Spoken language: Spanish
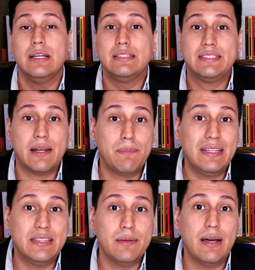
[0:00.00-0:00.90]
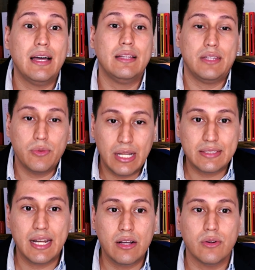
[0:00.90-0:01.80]
ser víctima de un
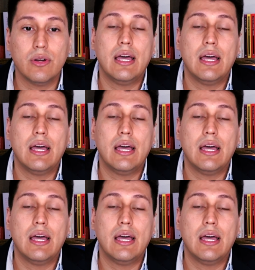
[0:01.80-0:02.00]
atraco.